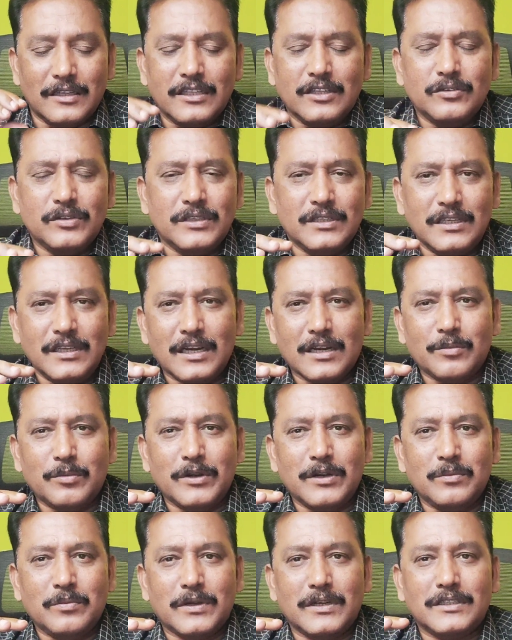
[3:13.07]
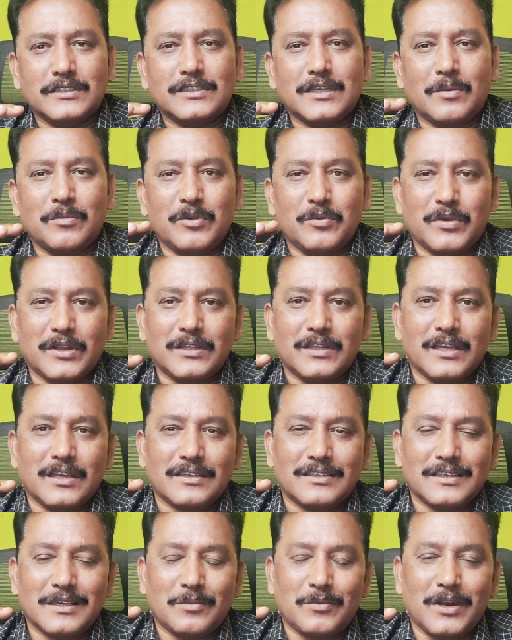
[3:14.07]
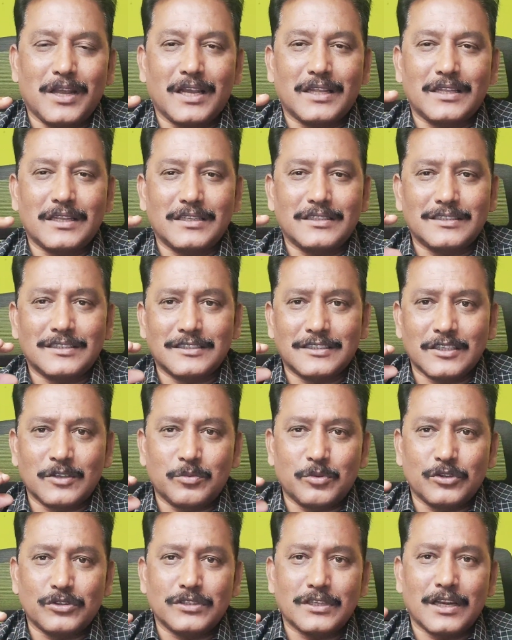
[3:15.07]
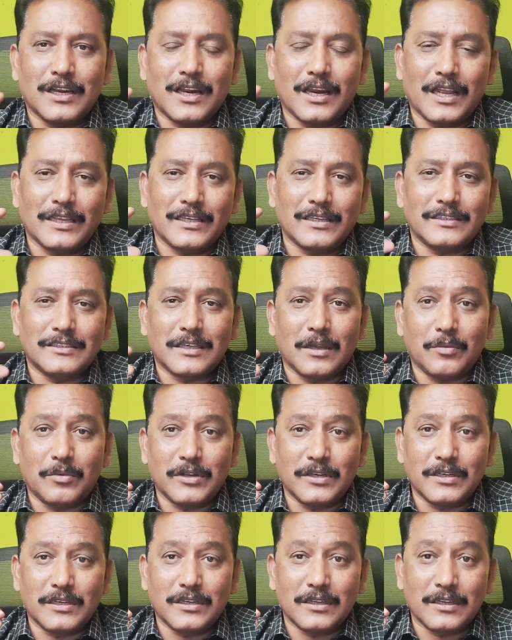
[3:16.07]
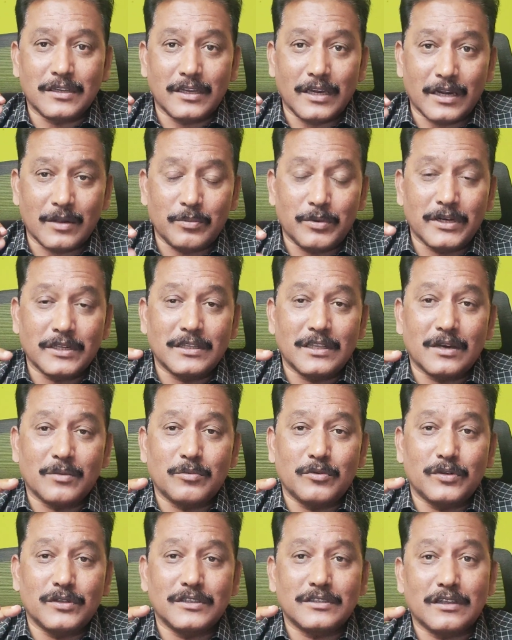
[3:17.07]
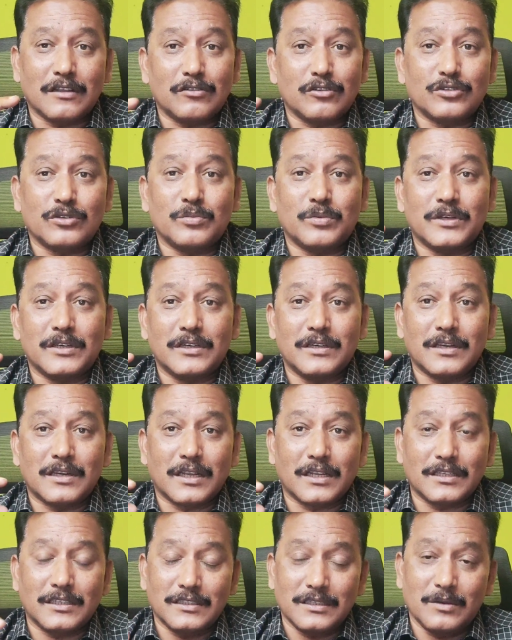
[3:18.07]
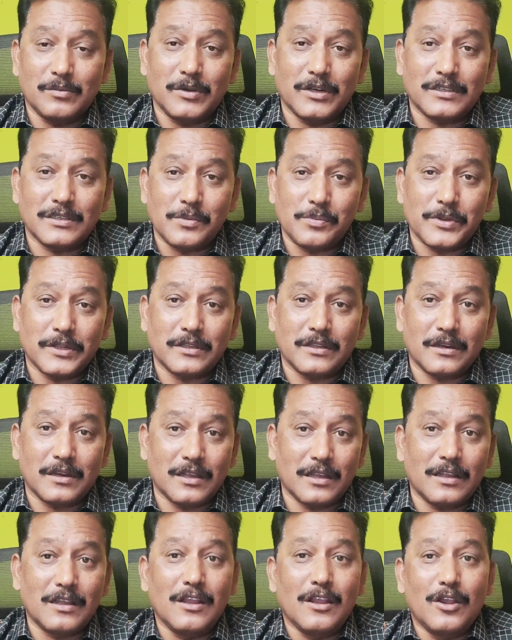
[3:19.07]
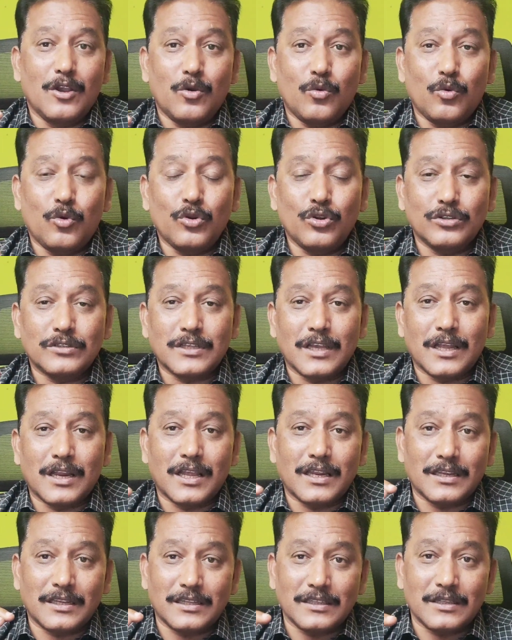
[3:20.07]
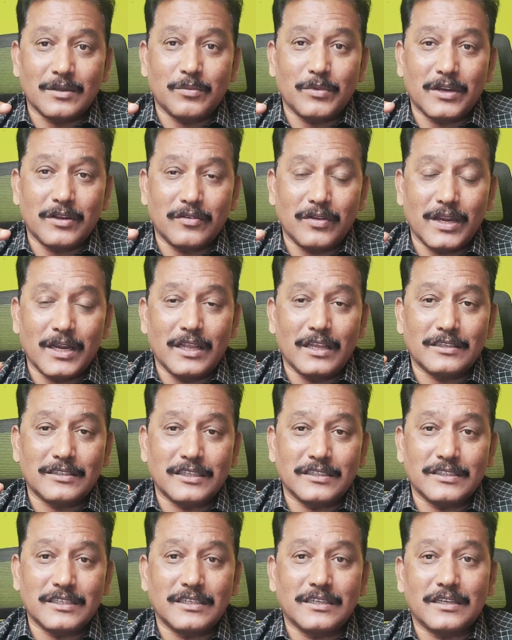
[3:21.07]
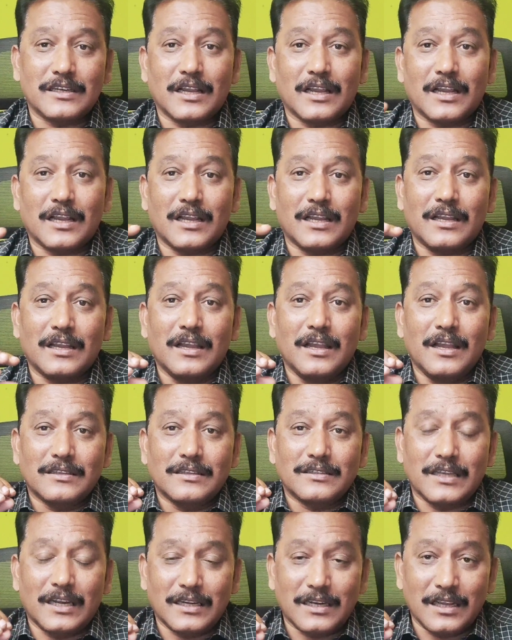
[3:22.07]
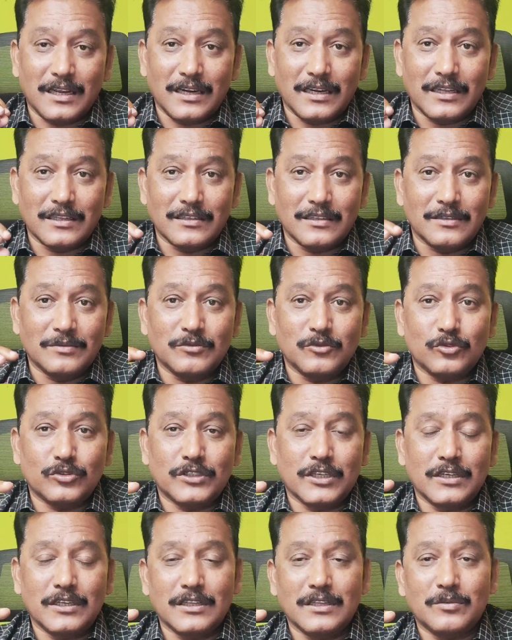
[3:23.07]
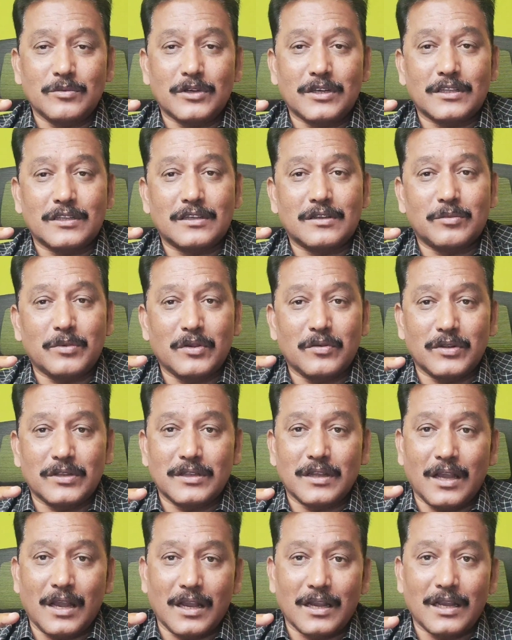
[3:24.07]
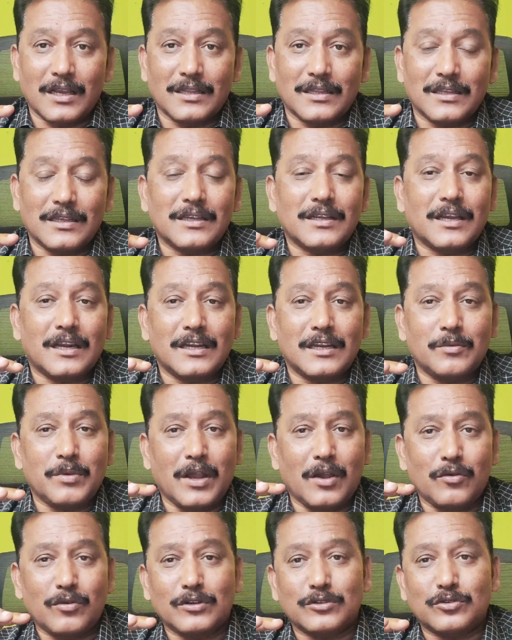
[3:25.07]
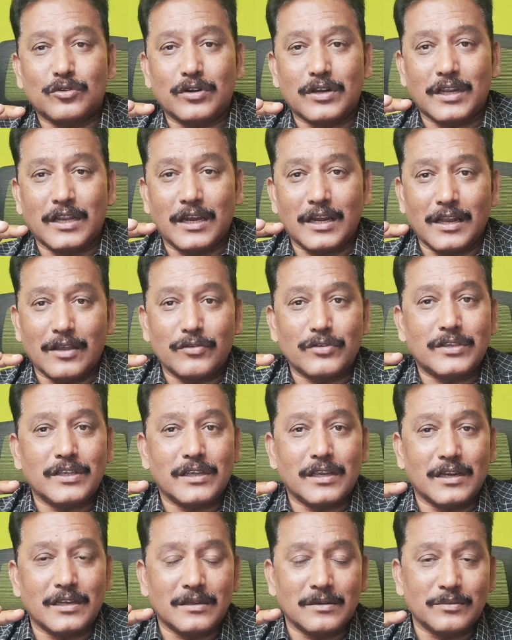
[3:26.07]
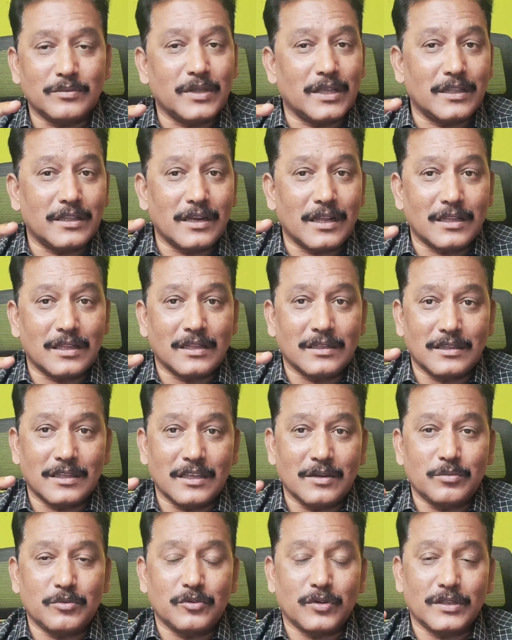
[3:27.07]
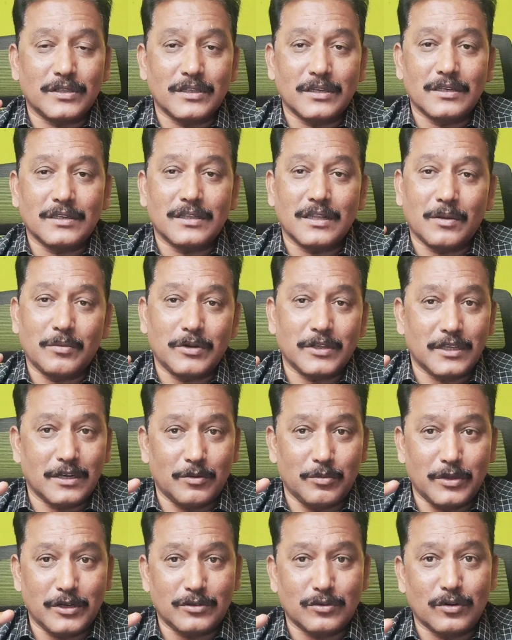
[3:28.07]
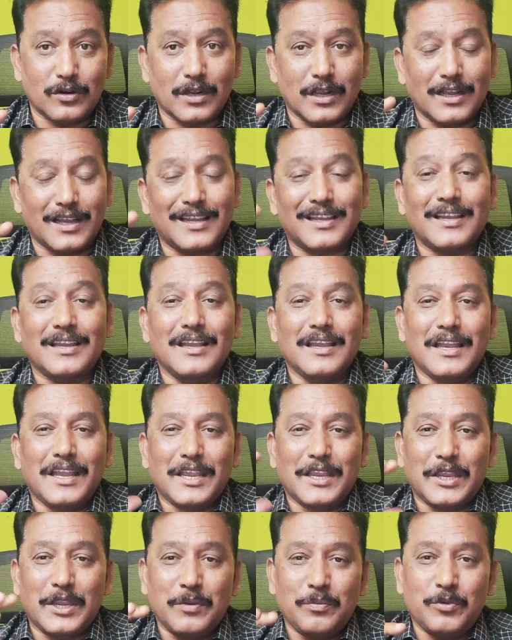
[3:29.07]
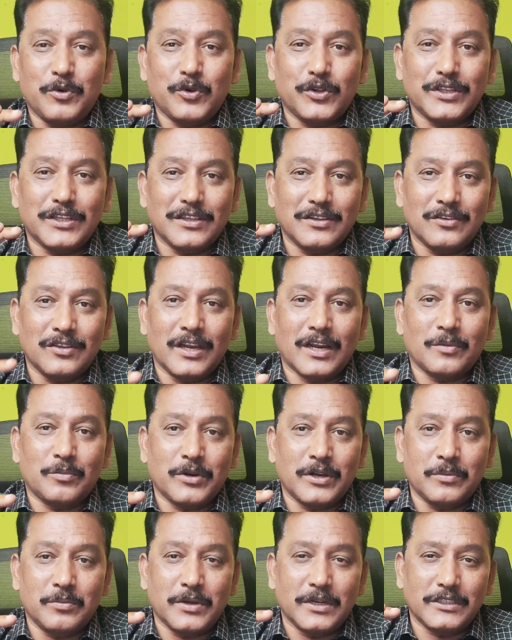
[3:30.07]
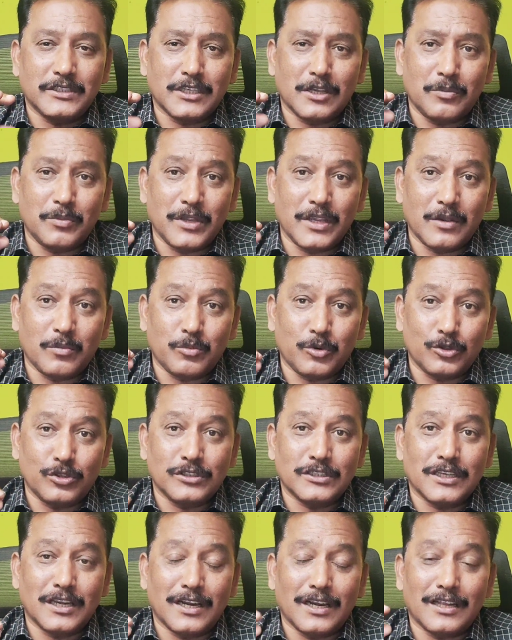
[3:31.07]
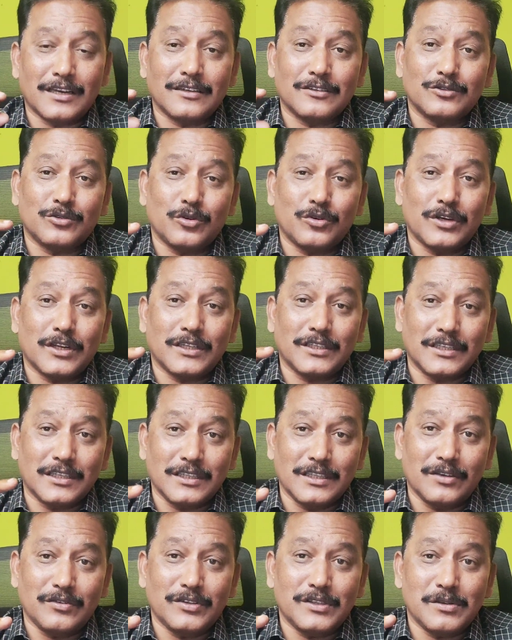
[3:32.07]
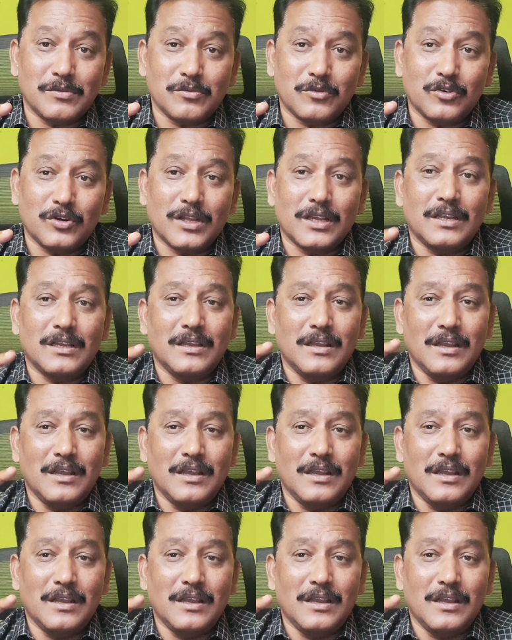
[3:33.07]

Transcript: இது வந்து எடப்பாடி பழனிசாமி மத்திய அரசு நம்மளை ஆதரிச்சிருச்சு பொதுச் செயலாளர் ஆக்கிருச்சு அப்படின்னு எடப்பாடி தரப்பு வந்து சந்தோஷப்பட்டுக்கிட்டு இருக்க இந்த மாதிரி சமயத்தில் ஒரு சாரார் இந்த மாதிரி வேலையை இருக்காங்க சட்ட ஆணையத்துக்கும் உச்சநீதிமன்றத்துக்குமே வந்து ஆகாது கண்டிப்பாக அவங்க சொல்கிற எல்லா விஷயங்களுக்கும் எதிராக தான் தீர்ப்பு வந்திருக்குது அப்படிங்கிற மாதிரி சொல்கிறாங்க இப்போ வந்து எடப்பாடி பழனிசாமியை பொதுச் செயலாளர்னு சொன்ன இந்த விஷயம் கூட